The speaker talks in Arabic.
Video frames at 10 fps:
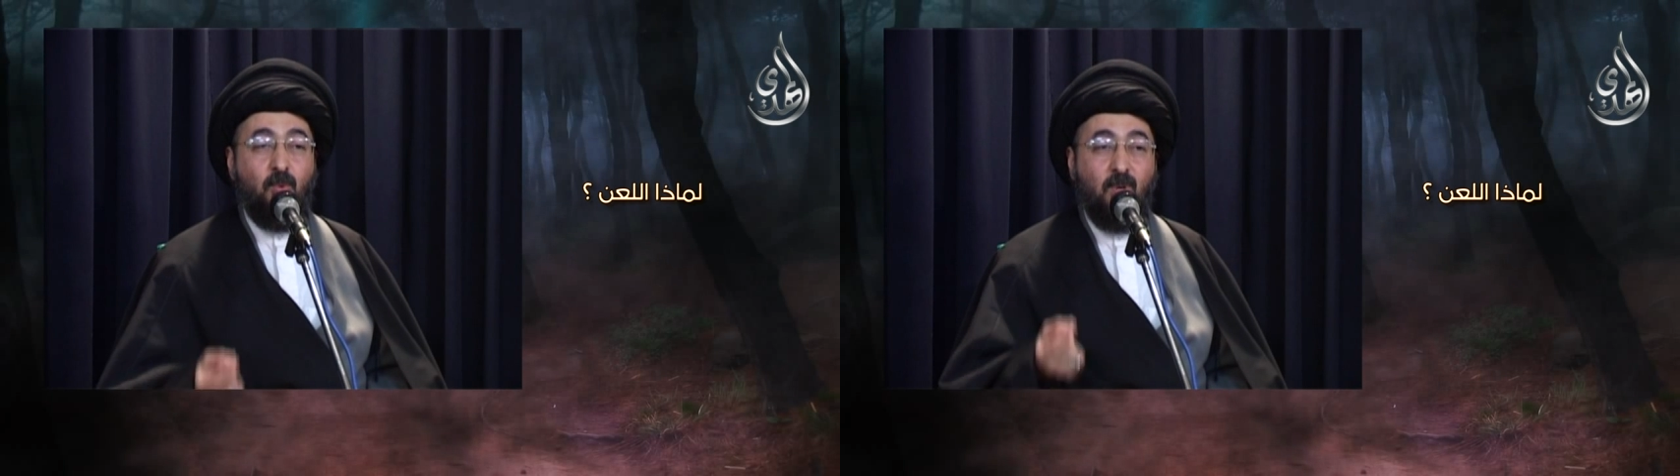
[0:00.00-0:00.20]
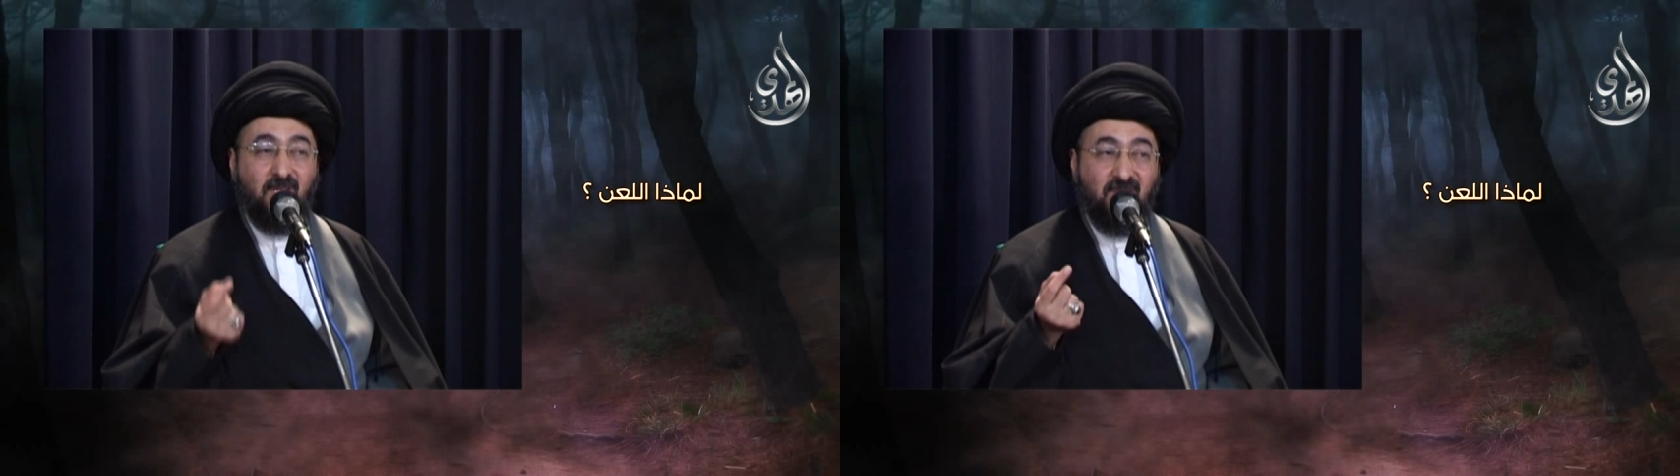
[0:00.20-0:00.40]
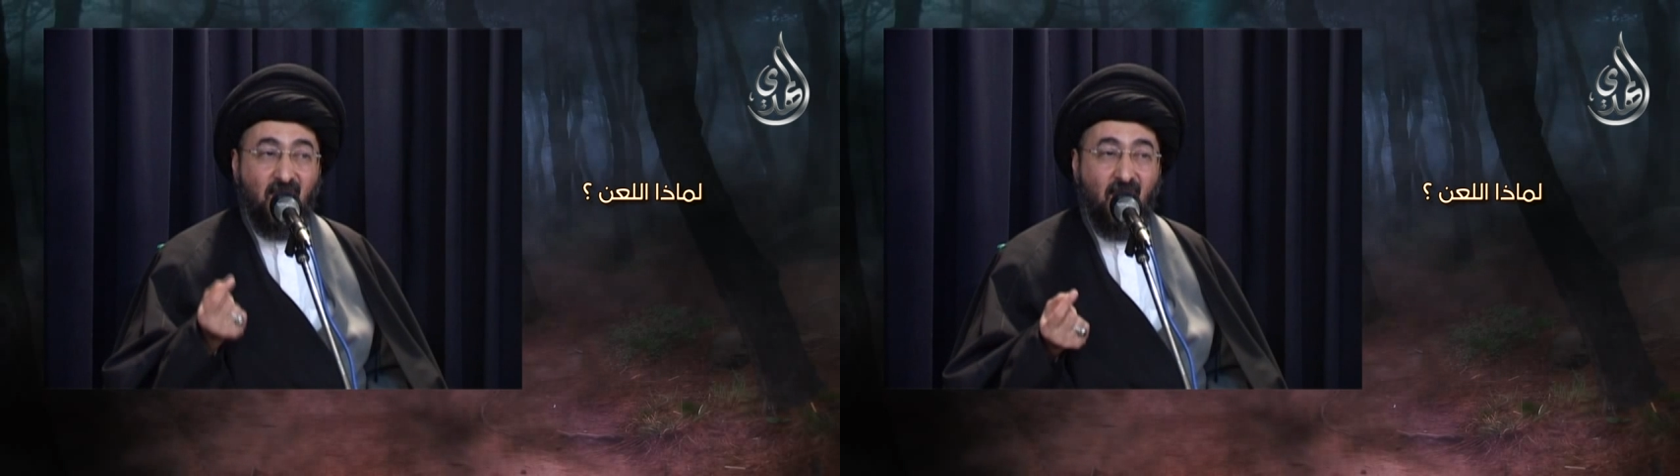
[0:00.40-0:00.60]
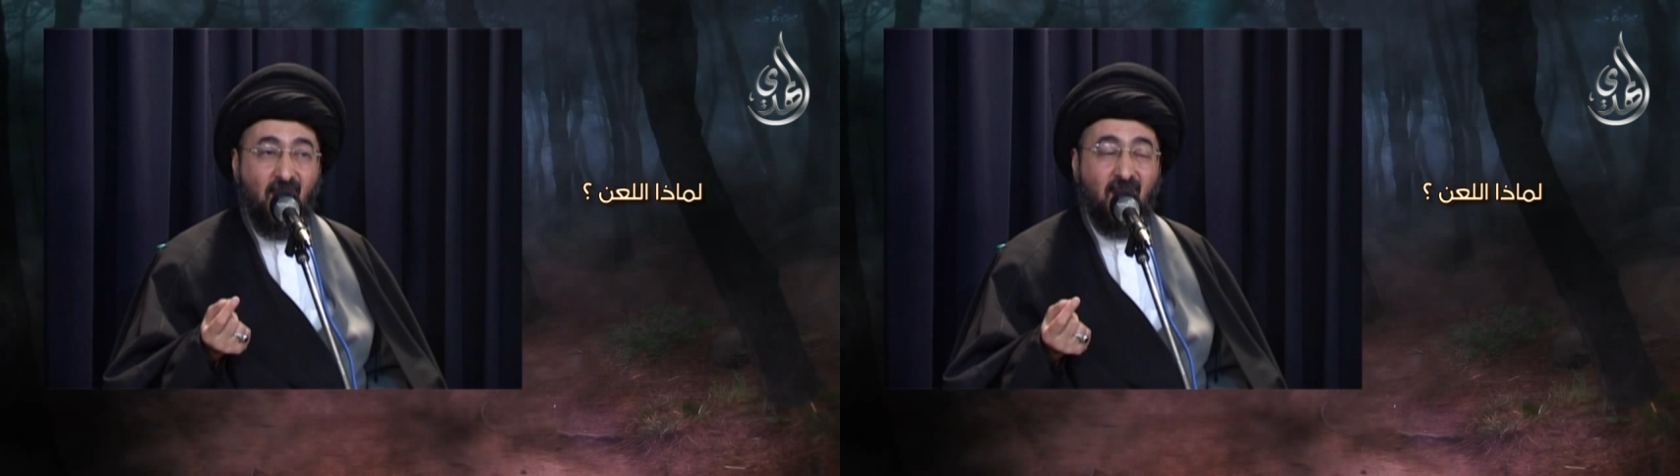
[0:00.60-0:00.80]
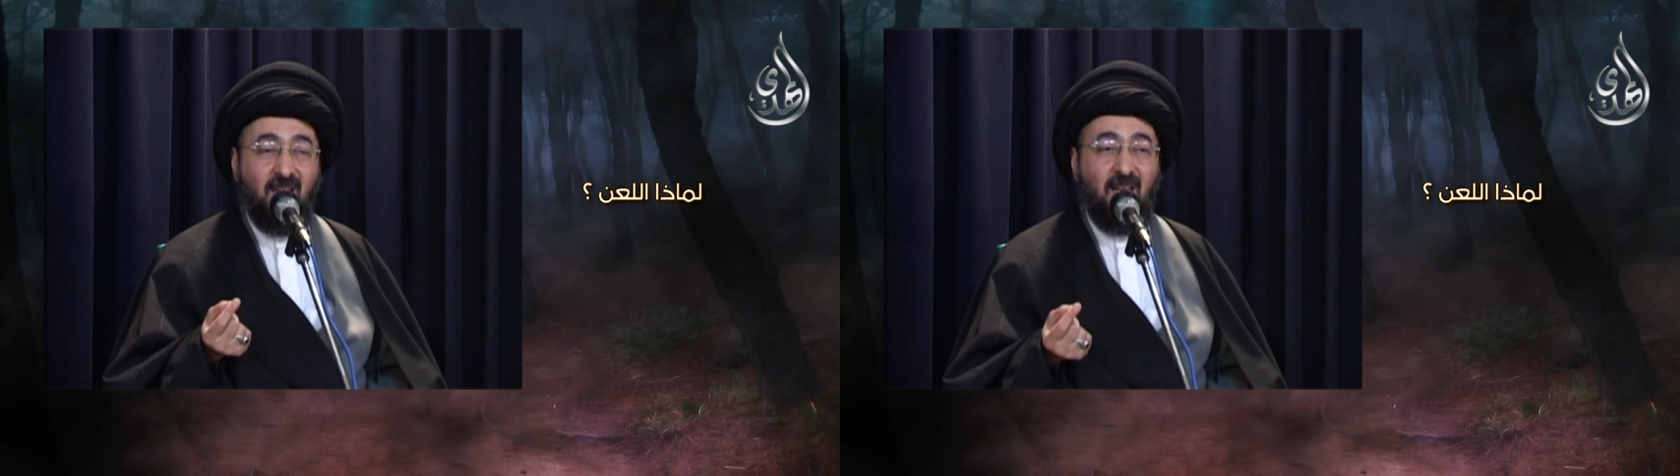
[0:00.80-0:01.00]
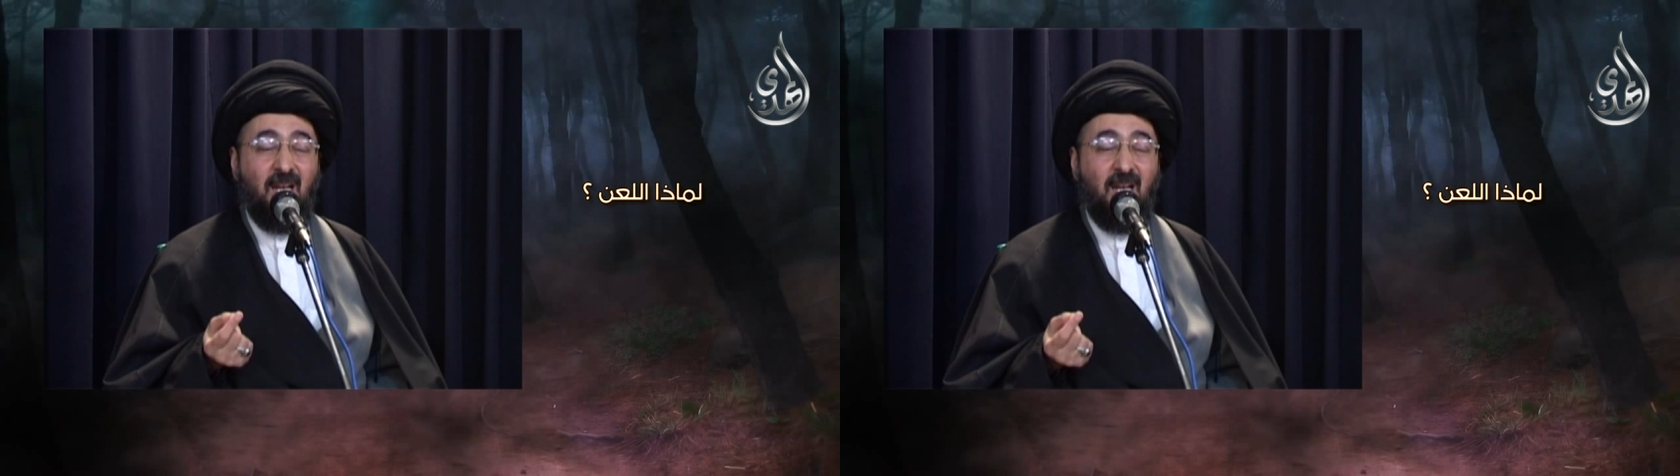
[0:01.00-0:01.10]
وزان